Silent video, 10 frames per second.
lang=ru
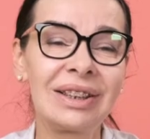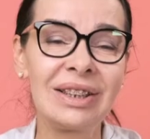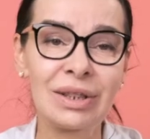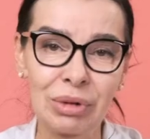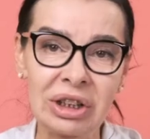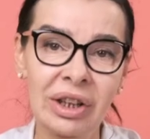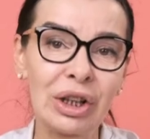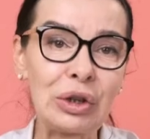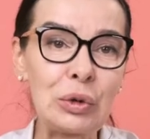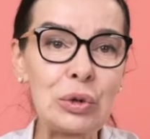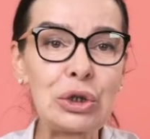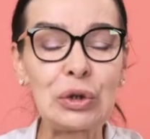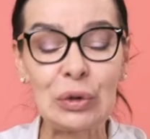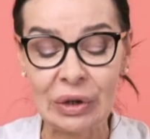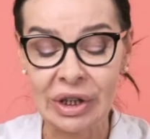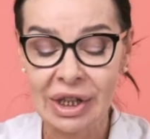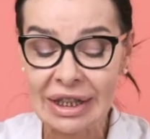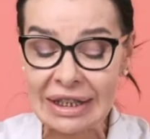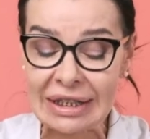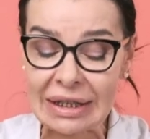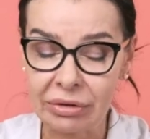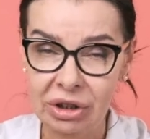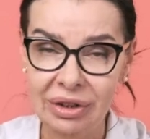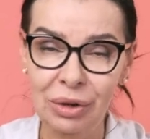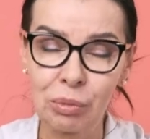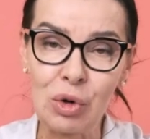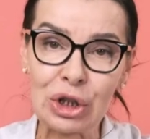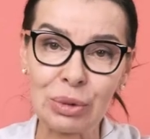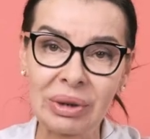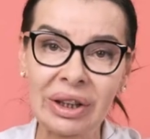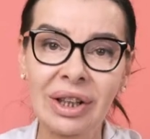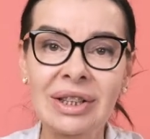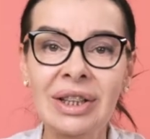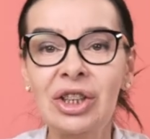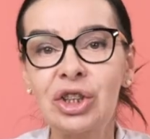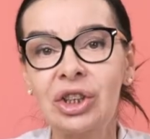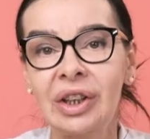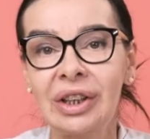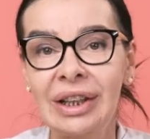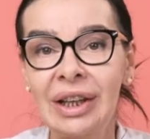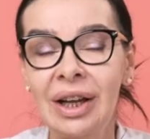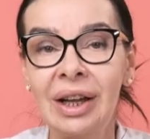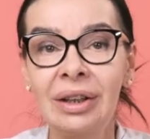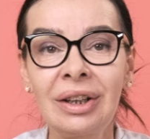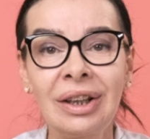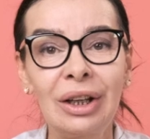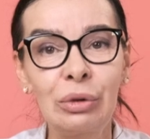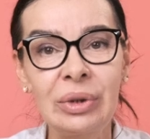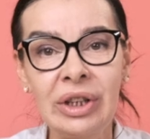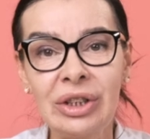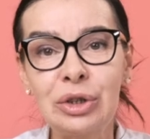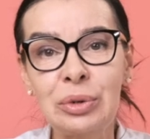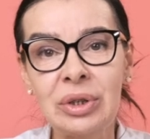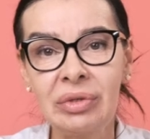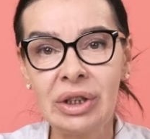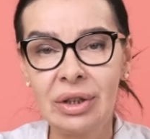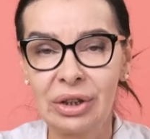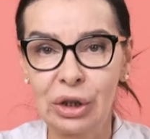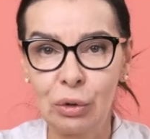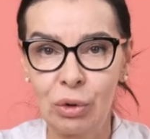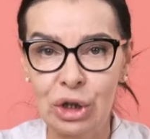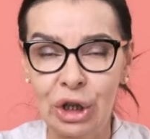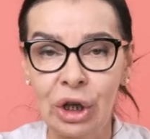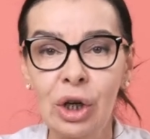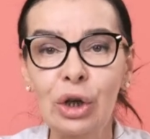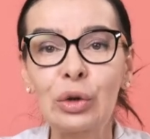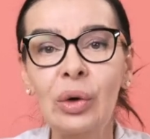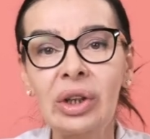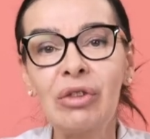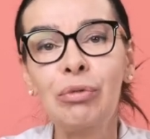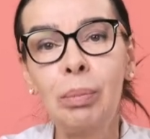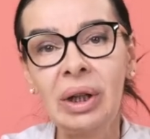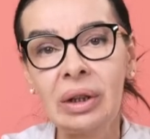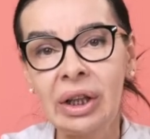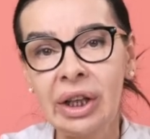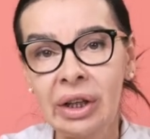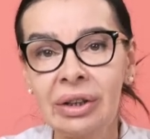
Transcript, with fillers: Несмотря на то, что сыворотка больше предназначена для людей с чувствительной кожей, но она вполне